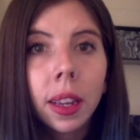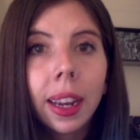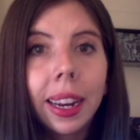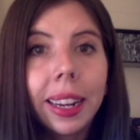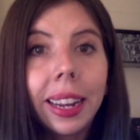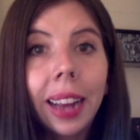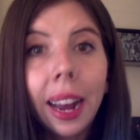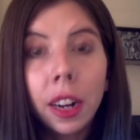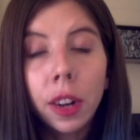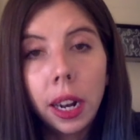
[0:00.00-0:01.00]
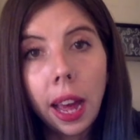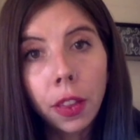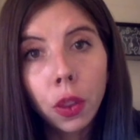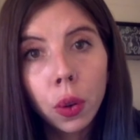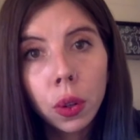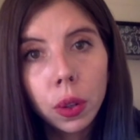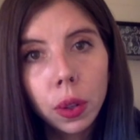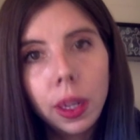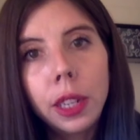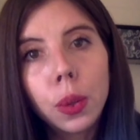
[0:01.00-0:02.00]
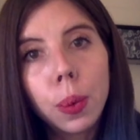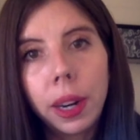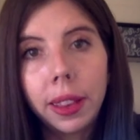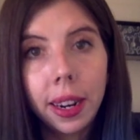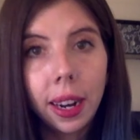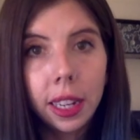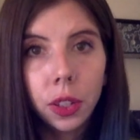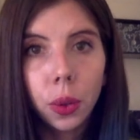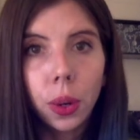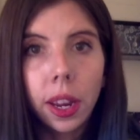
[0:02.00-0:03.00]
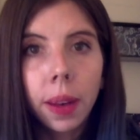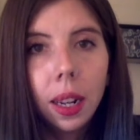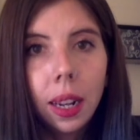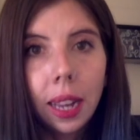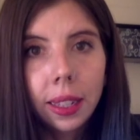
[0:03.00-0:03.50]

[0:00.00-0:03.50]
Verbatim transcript: criticar el relato y subvertir la historia. La